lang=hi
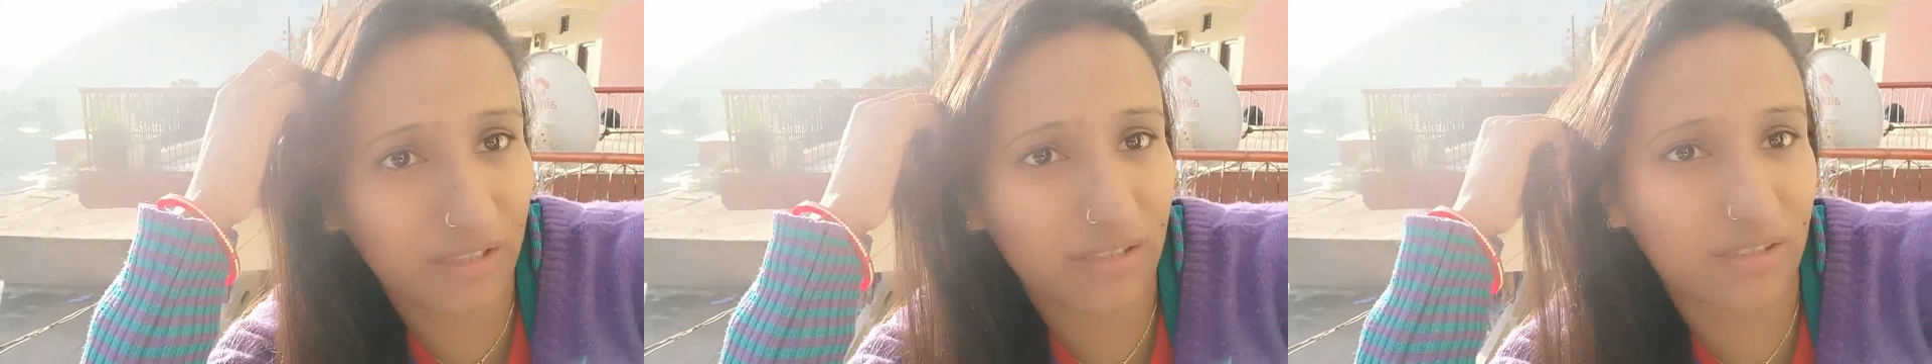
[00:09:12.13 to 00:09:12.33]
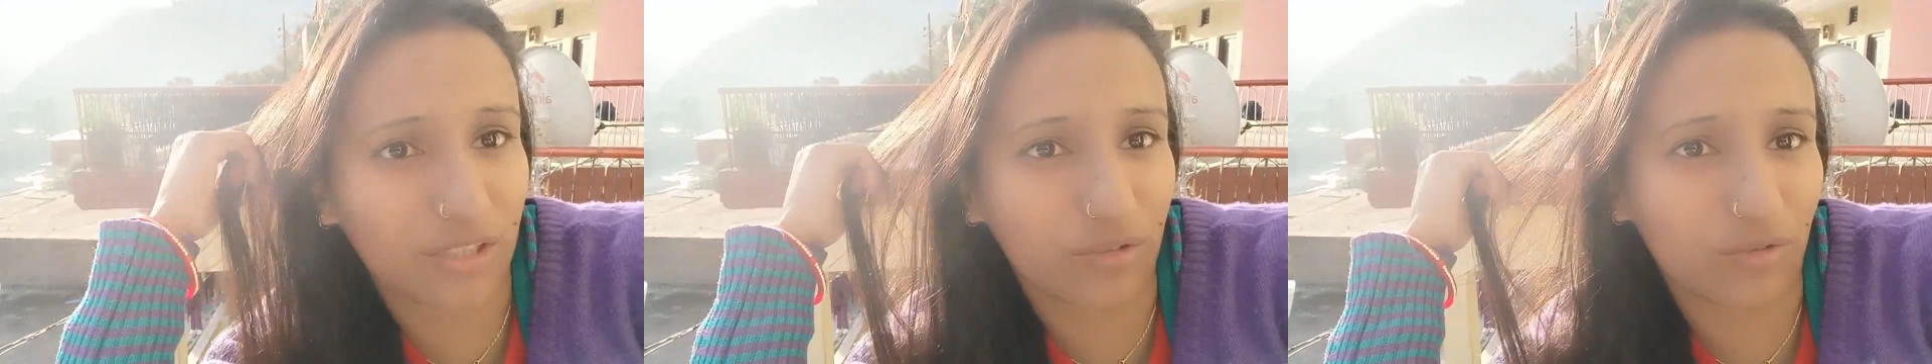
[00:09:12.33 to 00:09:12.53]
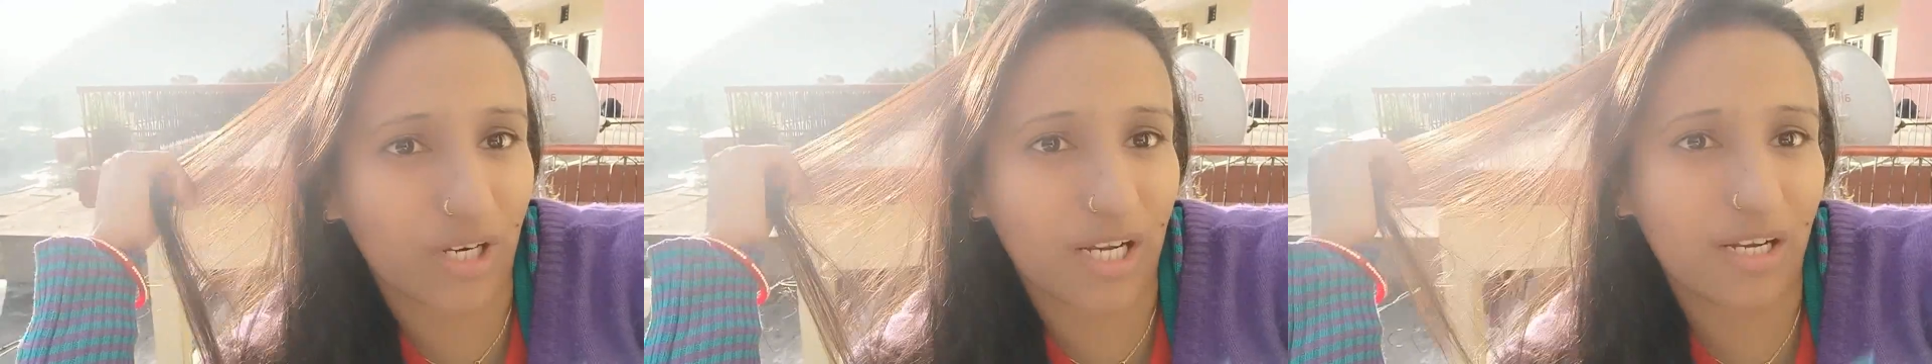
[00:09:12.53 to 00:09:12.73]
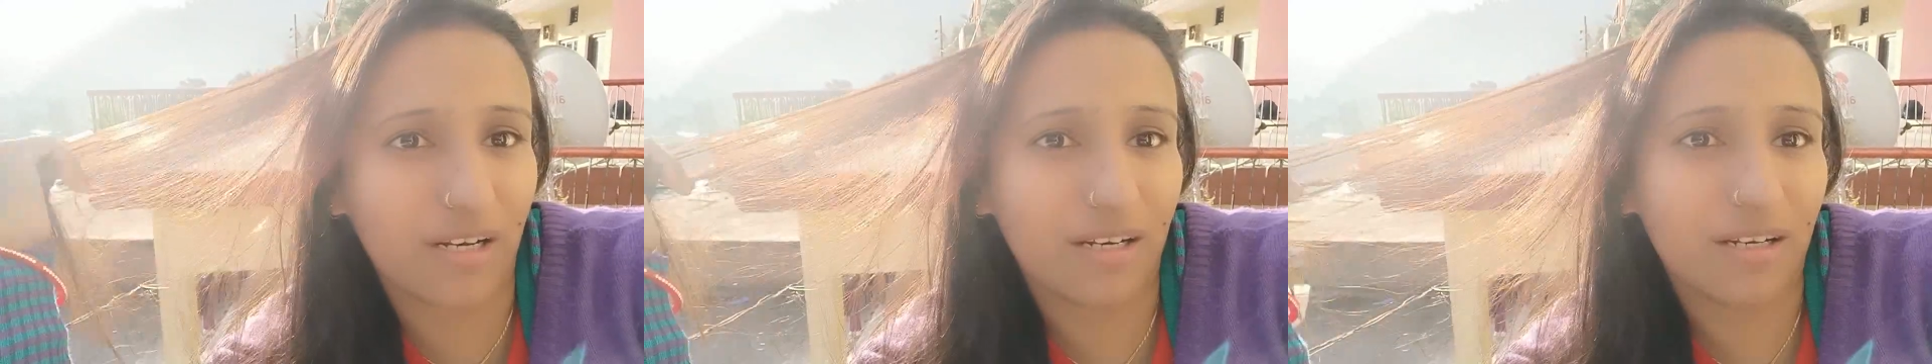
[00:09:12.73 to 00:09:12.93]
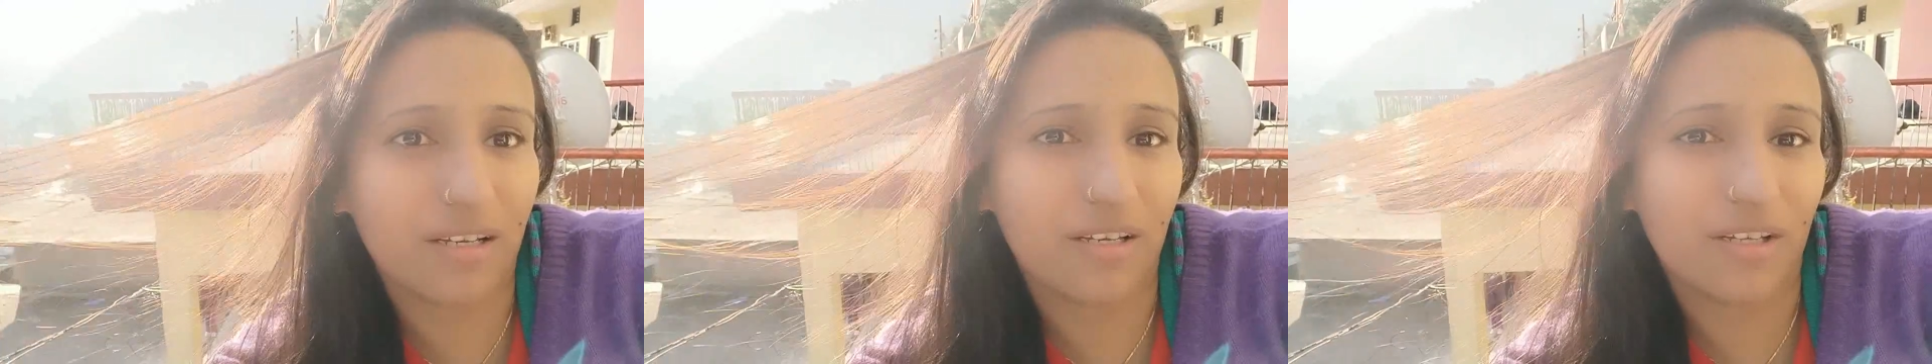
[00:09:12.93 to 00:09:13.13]
ससुराल
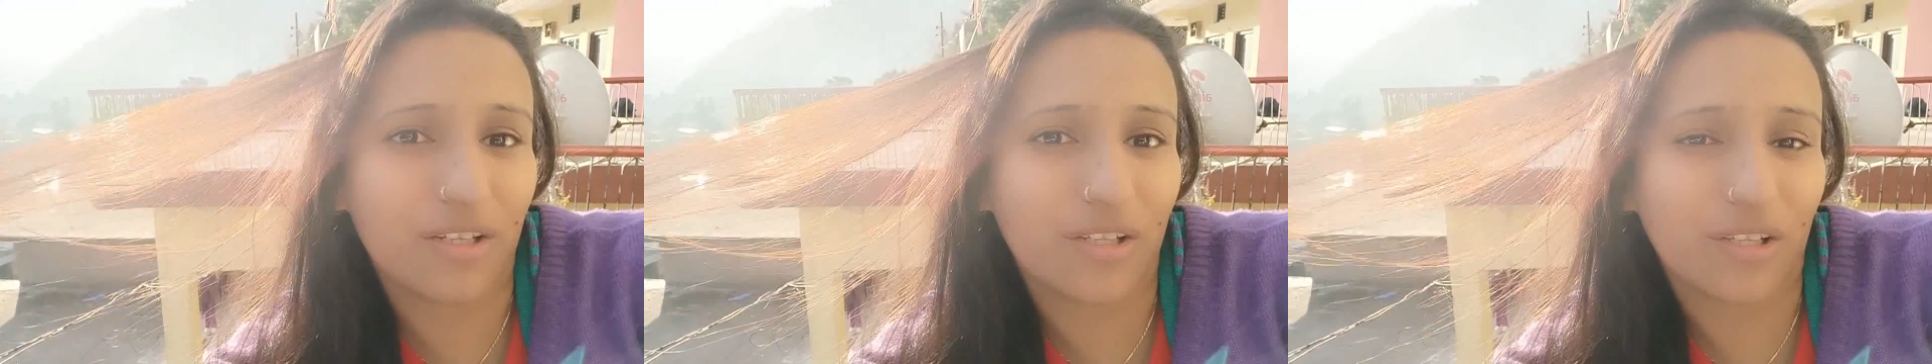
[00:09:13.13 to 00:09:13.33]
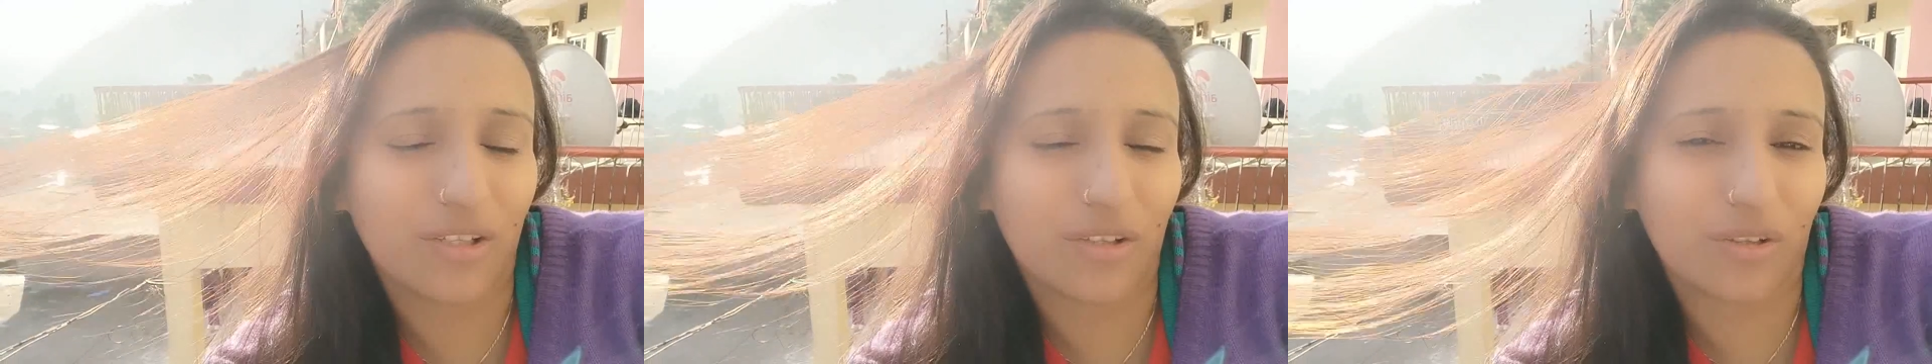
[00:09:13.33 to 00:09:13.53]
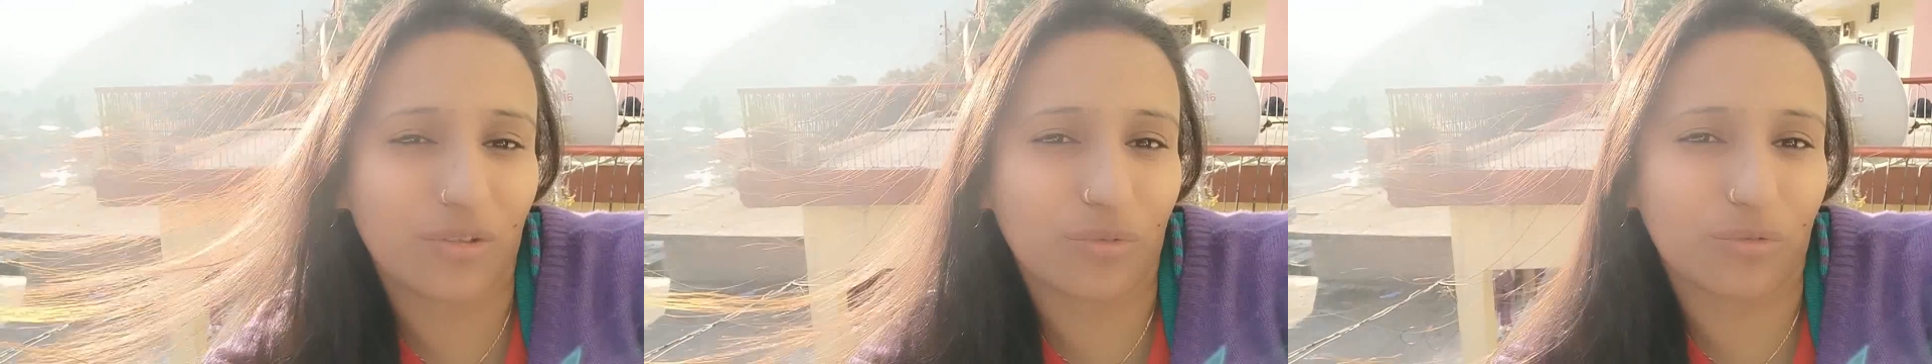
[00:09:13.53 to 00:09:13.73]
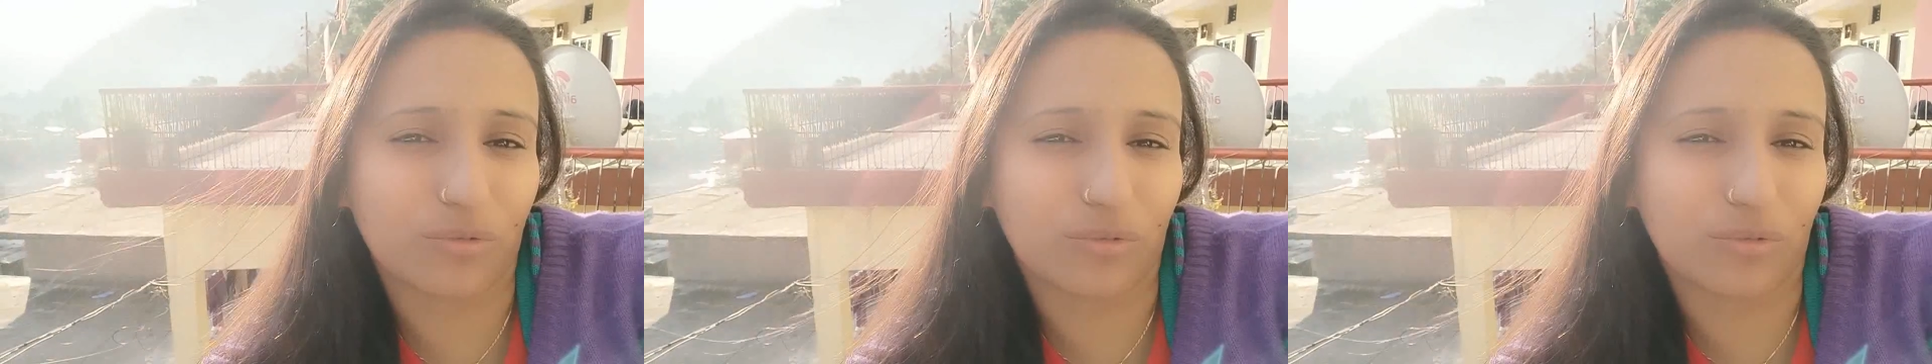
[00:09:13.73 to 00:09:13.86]
तो